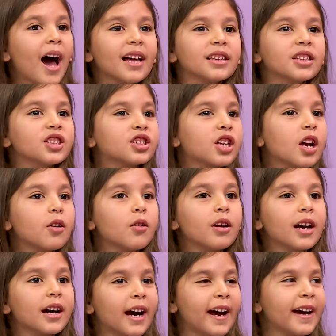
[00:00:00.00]
حدش
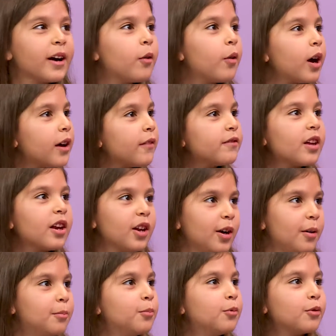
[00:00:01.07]
هيقول لك حاجه وهيفضل
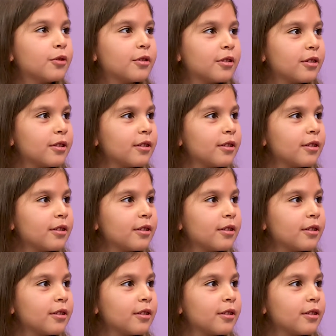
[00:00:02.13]
يحبوك